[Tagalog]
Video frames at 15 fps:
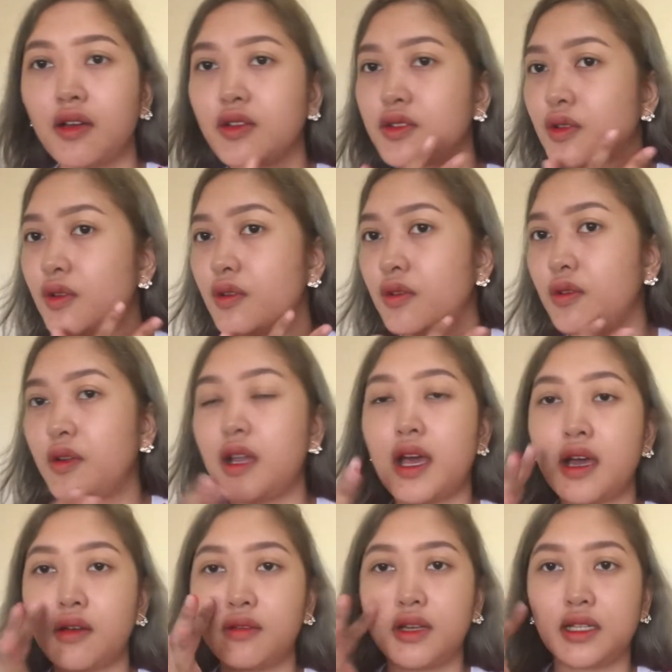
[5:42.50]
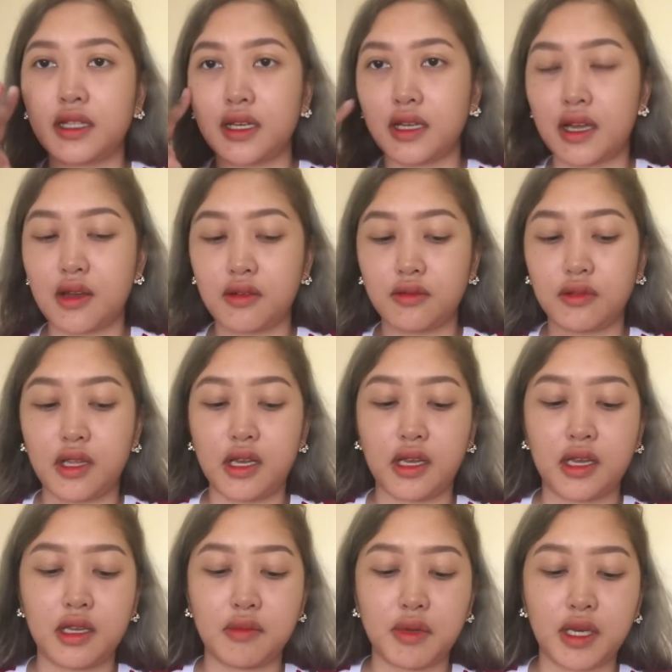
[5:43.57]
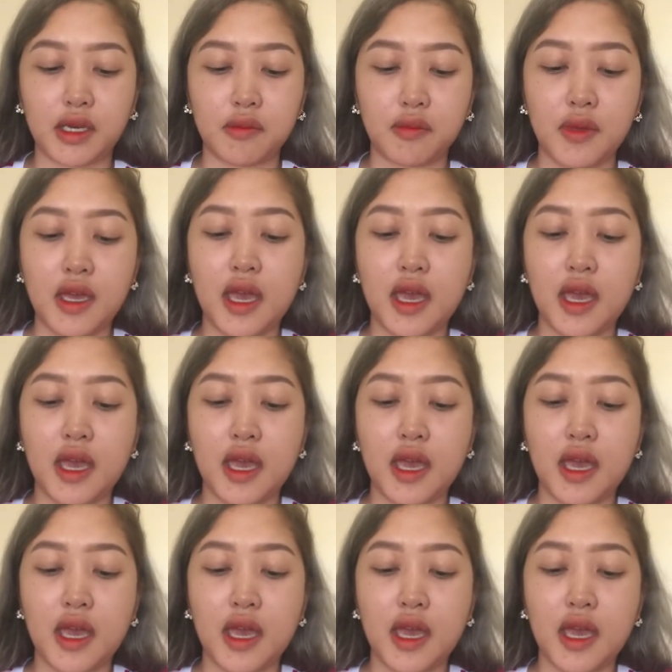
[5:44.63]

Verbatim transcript: So, wala. Wala talaga akong nilagay na makeup.